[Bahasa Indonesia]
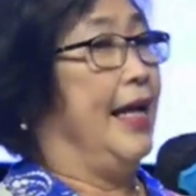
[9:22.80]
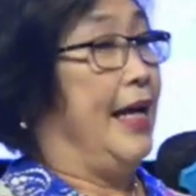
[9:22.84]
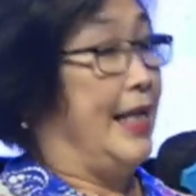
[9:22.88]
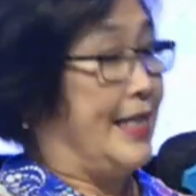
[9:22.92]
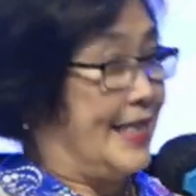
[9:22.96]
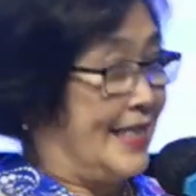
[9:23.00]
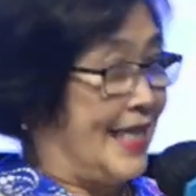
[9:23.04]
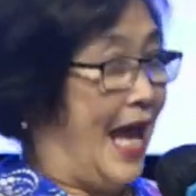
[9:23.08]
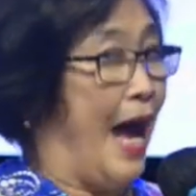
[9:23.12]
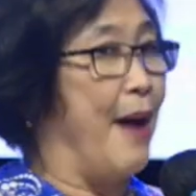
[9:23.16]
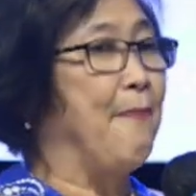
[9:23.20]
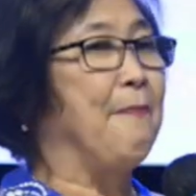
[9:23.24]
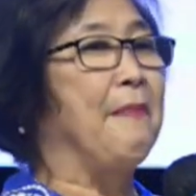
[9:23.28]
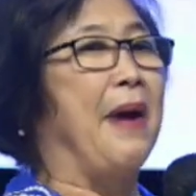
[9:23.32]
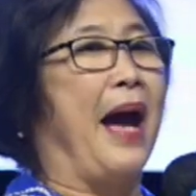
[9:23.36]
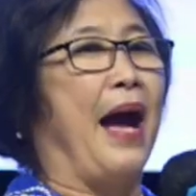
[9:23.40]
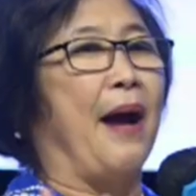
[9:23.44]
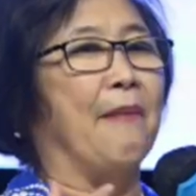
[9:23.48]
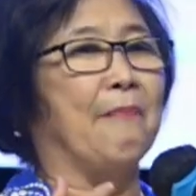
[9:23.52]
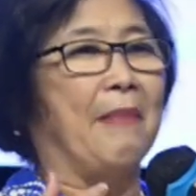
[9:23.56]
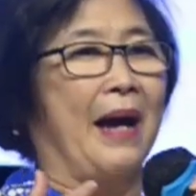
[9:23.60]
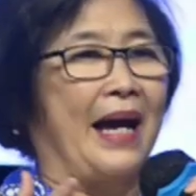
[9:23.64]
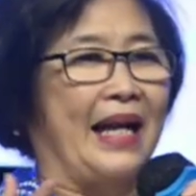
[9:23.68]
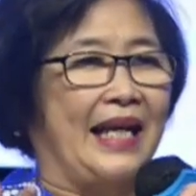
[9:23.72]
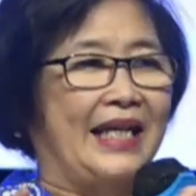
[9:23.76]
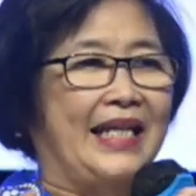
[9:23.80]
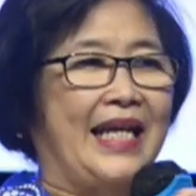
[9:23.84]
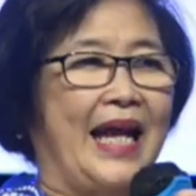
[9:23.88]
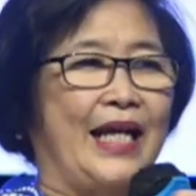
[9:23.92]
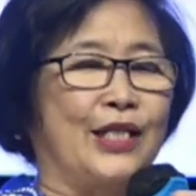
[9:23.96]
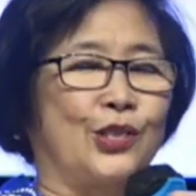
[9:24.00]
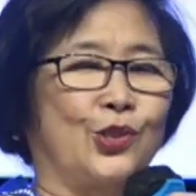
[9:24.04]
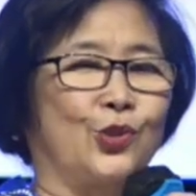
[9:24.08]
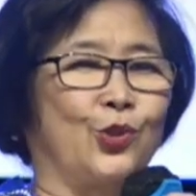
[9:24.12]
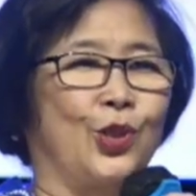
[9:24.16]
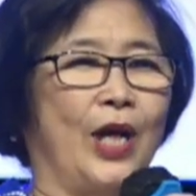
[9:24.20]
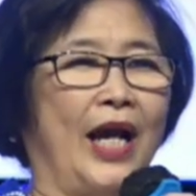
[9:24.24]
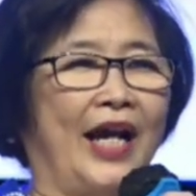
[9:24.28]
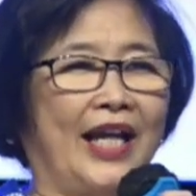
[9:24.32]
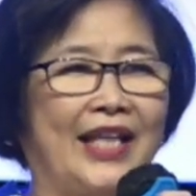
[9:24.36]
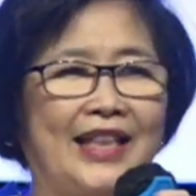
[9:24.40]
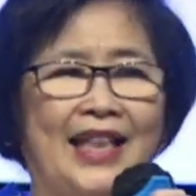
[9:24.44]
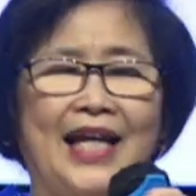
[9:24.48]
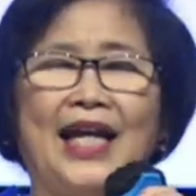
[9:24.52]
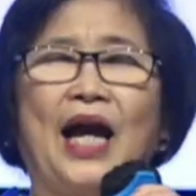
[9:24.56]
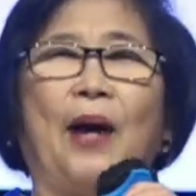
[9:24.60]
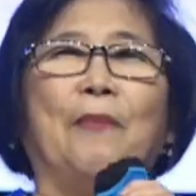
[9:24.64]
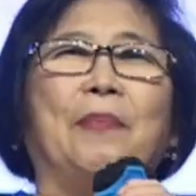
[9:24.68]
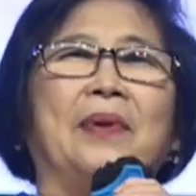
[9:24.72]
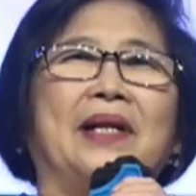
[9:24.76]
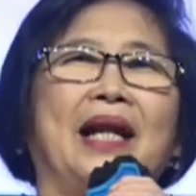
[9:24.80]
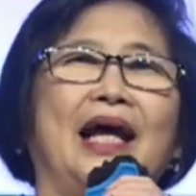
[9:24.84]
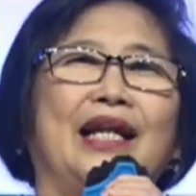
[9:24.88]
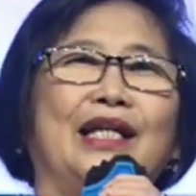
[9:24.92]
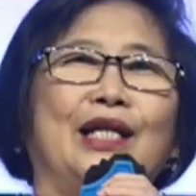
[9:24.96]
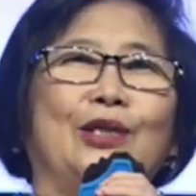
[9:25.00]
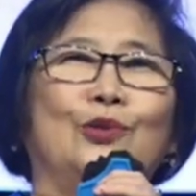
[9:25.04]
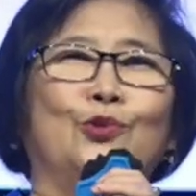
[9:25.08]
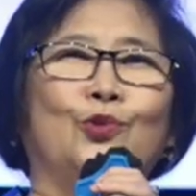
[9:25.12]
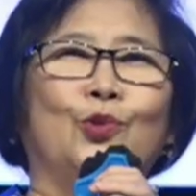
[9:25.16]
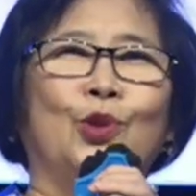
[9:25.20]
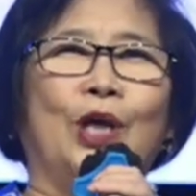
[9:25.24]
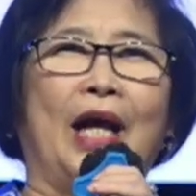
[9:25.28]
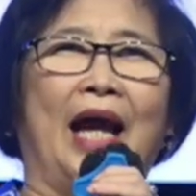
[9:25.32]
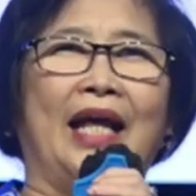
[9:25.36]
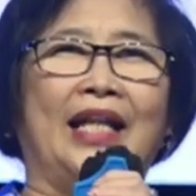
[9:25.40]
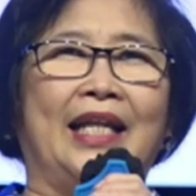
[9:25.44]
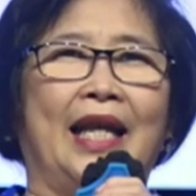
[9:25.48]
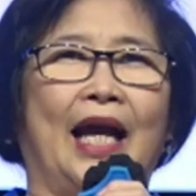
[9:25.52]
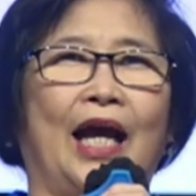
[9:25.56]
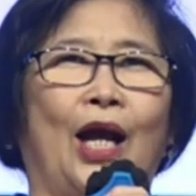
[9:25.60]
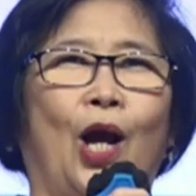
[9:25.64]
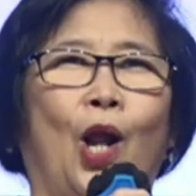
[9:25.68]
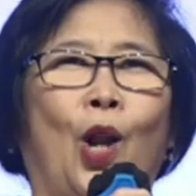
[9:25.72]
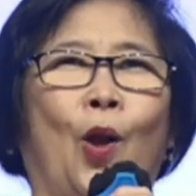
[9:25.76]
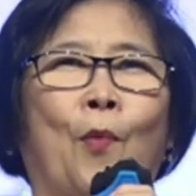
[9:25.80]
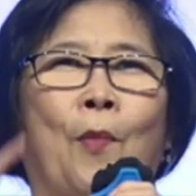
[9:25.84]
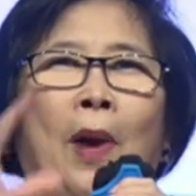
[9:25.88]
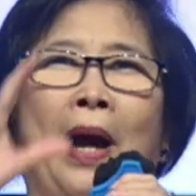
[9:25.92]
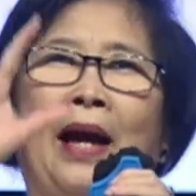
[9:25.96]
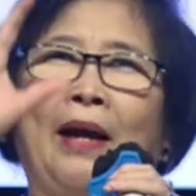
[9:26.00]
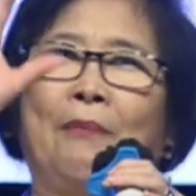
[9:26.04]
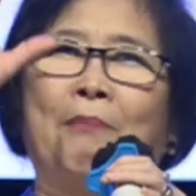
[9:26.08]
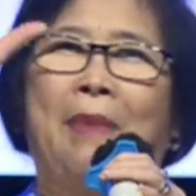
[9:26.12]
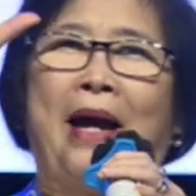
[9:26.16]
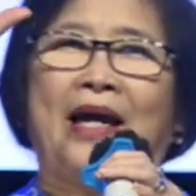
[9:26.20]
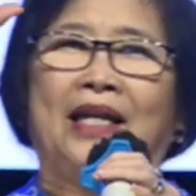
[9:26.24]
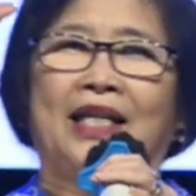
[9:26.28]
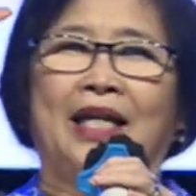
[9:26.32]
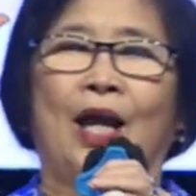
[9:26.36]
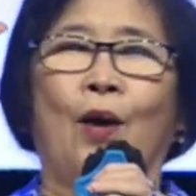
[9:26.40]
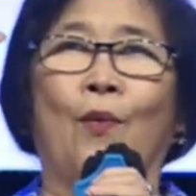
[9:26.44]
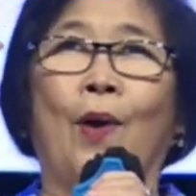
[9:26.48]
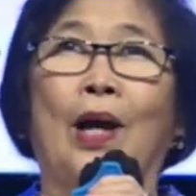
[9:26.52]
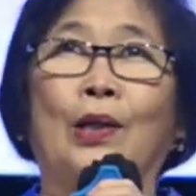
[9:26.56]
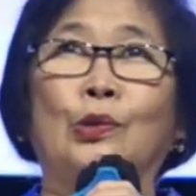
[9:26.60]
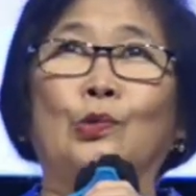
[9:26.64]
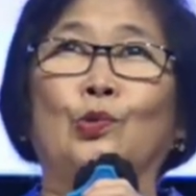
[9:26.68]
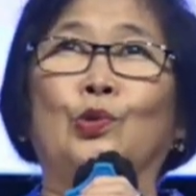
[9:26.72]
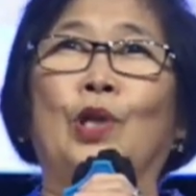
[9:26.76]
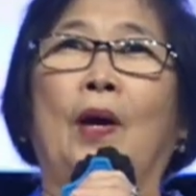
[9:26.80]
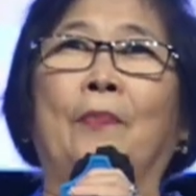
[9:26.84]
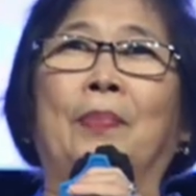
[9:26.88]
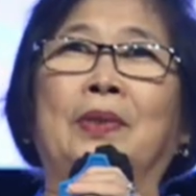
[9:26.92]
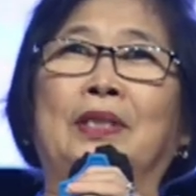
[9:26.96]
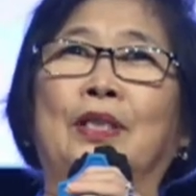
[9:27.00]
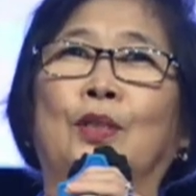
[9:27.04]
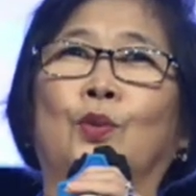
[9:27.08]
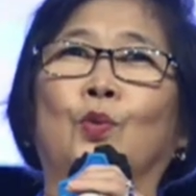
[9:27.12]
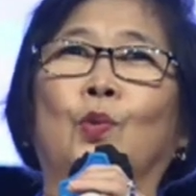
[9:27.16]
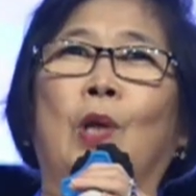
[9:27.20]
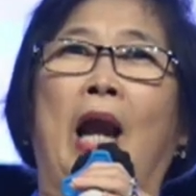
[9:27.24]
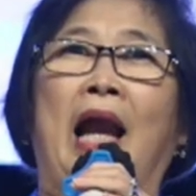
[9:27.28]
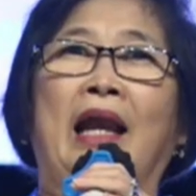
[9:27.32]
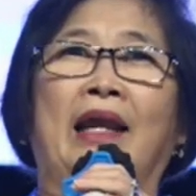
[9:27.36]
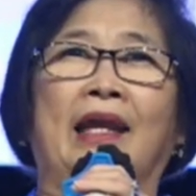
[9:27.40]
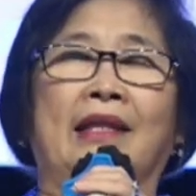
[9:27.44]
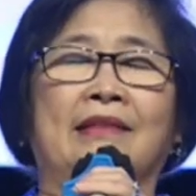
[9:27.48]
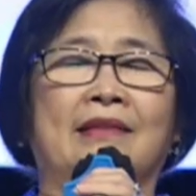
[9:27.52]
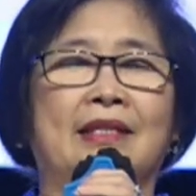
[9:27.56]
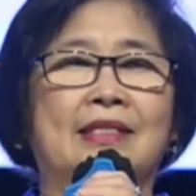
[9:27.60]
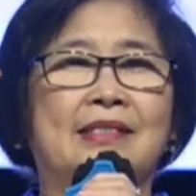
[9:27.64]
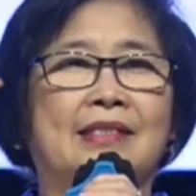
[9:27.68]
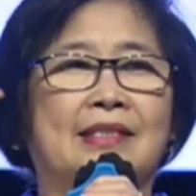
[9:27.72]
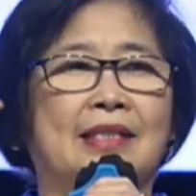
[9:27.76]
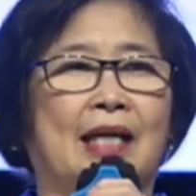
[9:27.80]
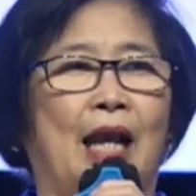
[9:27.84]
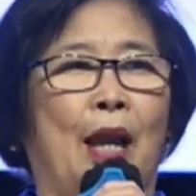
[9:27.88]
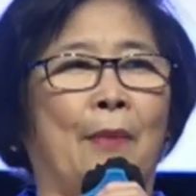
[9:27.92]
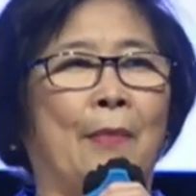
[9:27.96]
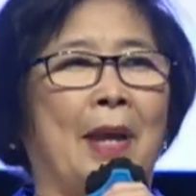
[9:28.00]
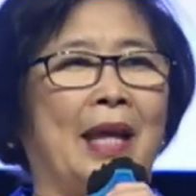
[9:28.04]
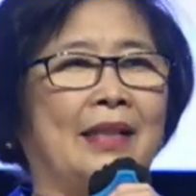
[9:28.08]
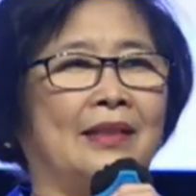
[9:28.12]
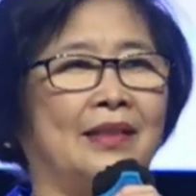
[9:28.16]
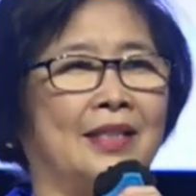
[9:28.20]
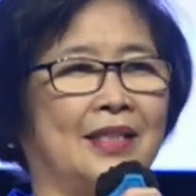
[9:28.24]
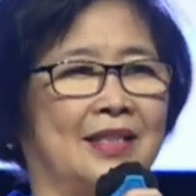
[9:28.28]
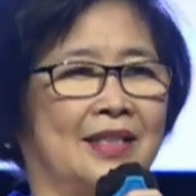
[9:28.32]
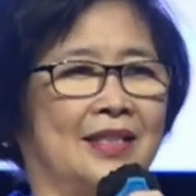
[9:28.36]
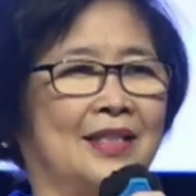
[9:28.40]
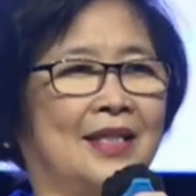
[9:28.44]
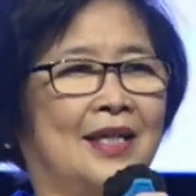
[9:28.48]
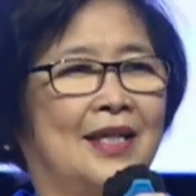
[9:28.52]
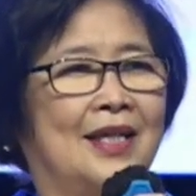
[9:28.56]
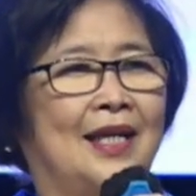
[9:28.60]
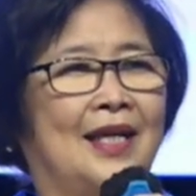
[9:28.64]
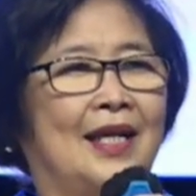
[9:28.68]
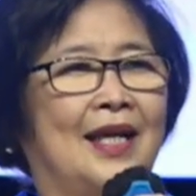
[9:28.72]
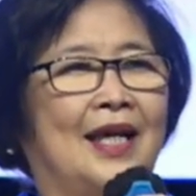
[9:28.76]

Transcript: Sama Maria juga. Kita nggak pernah renungkan ya kalau Maria waktu dapat itu kagetnya setengah mati.